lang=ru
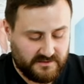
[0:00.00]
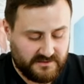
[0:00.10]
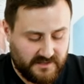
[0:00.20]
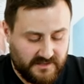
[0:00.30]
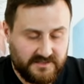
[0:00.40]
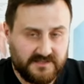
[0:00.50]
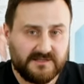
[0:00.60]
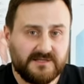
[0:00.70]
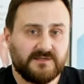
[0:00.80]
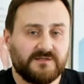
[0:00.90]

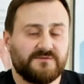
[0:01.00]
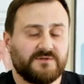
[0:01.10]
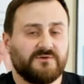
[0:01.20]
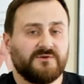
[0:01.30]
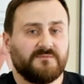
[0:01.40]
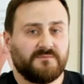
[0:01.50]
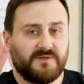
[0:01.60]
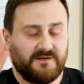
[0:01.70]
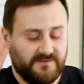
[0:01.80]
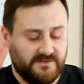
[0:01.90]
стараться делать все
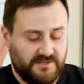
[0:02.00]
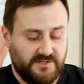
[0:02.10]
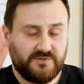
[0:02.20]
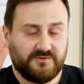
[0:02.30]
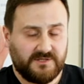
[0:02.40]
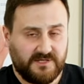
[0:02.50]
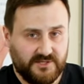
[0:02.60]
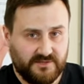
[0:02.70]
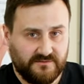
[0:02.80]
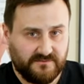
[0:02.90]
плавно. Ничего
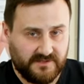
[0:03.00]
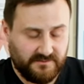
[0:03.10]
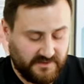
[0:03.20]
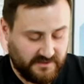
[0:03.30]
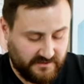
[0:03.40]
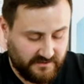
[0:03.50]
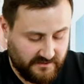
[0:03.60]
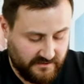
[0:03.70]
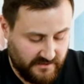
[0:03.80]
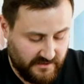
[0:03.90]
страшного в этом нет.
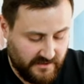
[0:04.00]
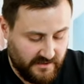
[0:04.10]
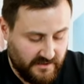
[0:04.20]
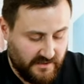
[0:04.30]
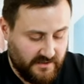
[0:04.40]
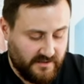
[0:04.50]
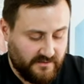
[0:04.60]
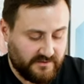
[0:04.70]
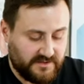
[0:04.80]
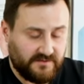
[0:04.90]

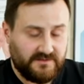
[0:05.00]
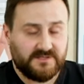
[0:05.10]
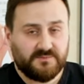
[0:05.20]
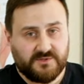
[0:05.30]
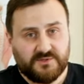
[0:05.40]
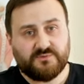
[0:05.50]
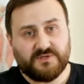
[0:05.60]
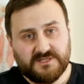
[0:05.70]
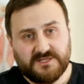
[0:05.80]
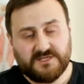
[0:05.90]
Вот, соответственно, просто у
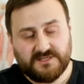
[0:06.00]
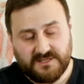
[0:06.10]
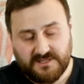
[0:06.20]
нас есть